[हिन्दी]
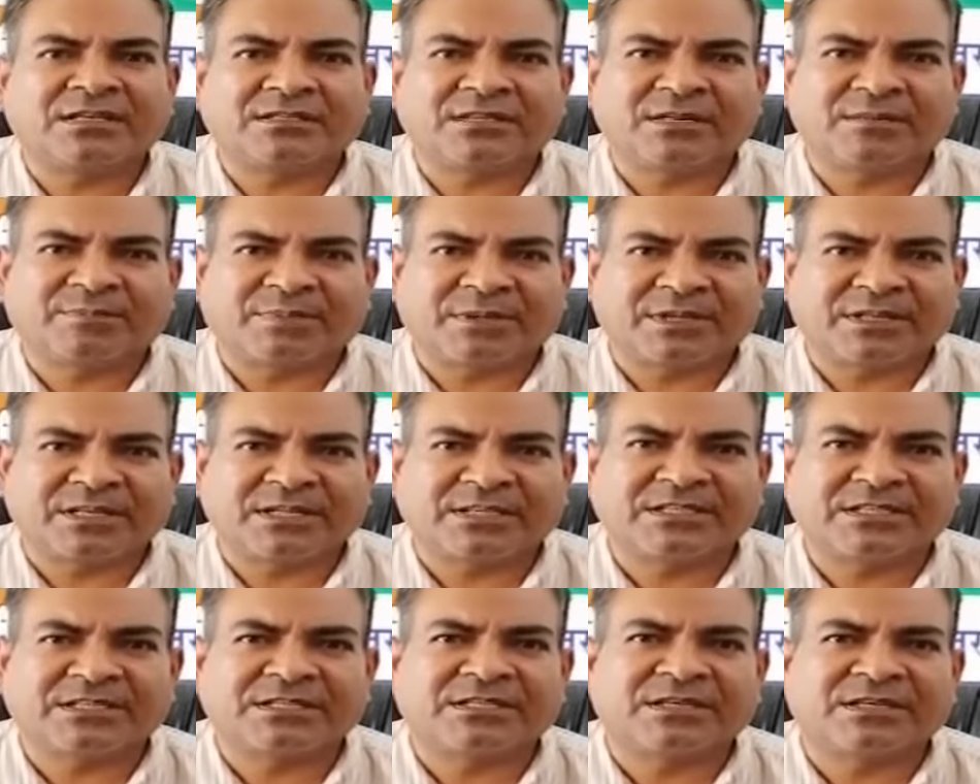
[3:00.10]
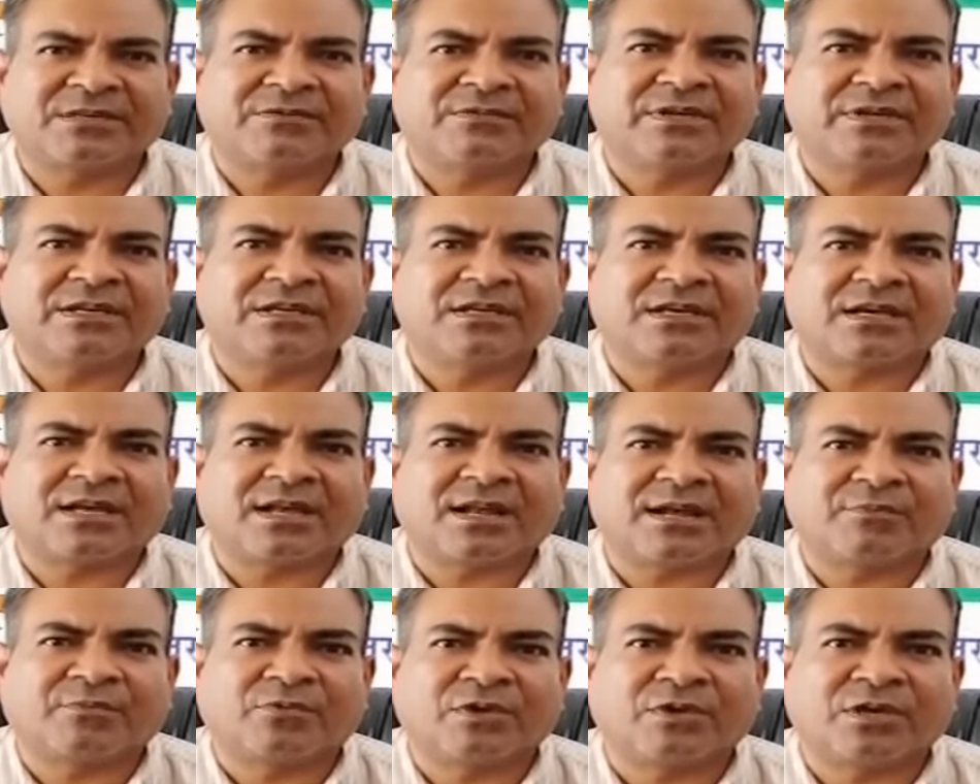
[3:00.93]
इससे प्रदेश की छवि ही
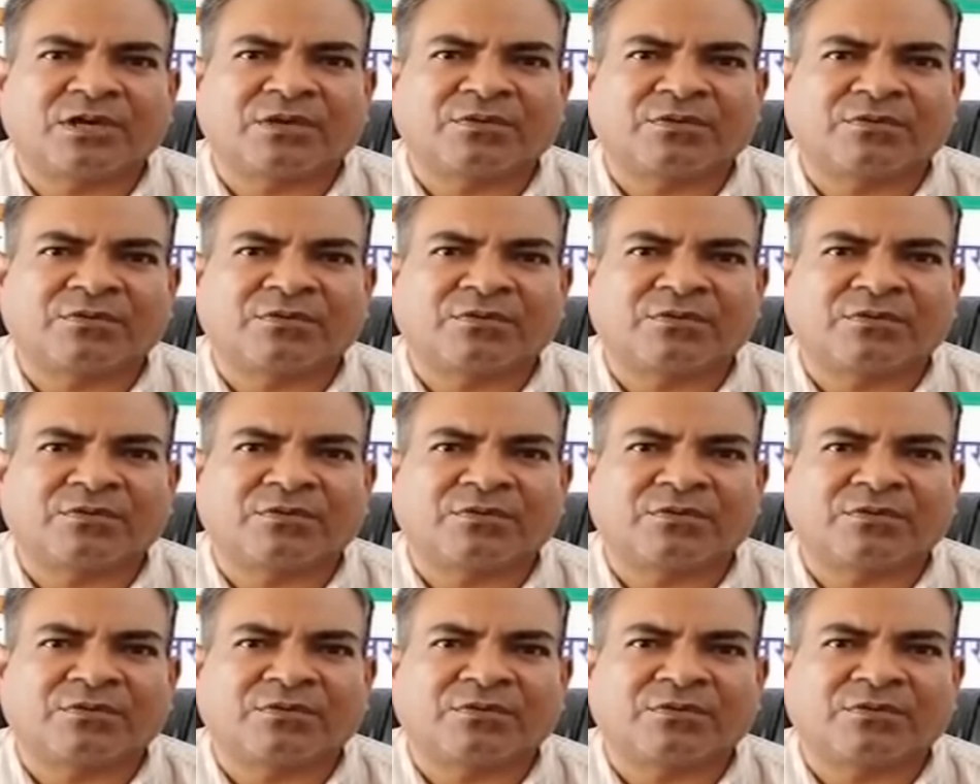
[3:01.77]
खराब होगी